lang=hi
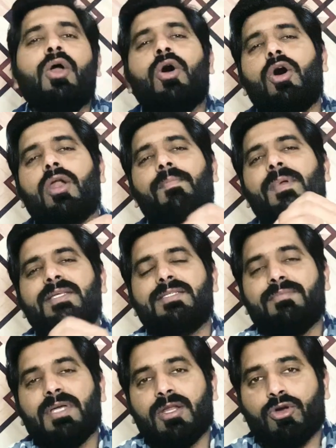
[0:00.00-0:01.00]
और अपने
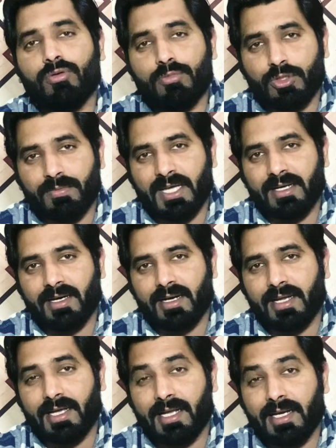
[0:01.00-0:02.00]
ज़मीर को मुतमिन
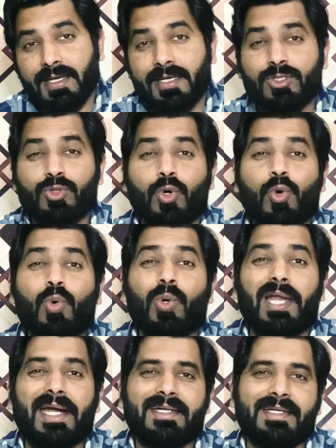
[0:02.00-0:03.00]
करने के लिए इसको
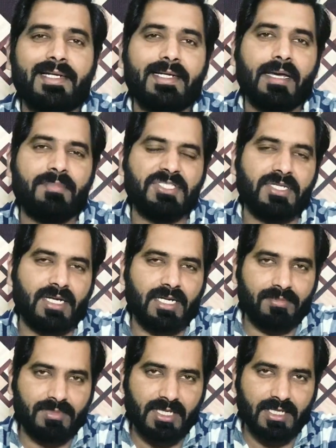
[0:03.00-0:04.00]
कोलेट्रल डैमेज का
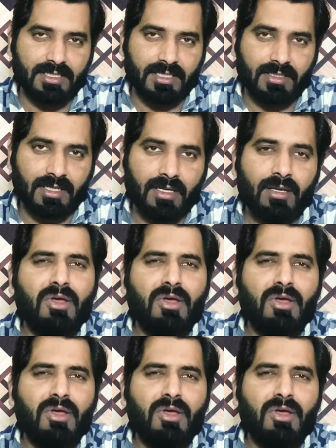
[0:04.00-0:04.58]
नाम दिया जाता है